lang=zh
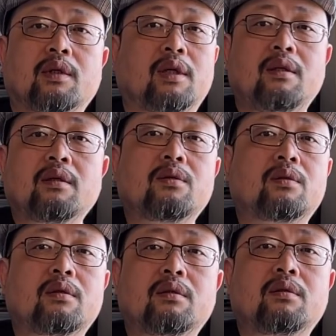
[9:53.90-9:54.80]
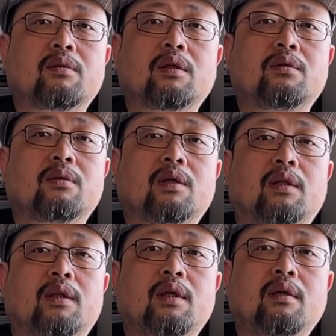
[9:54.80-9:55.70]
肯定就是就很就
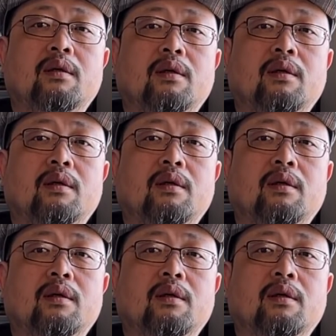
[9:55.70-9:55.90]
很低，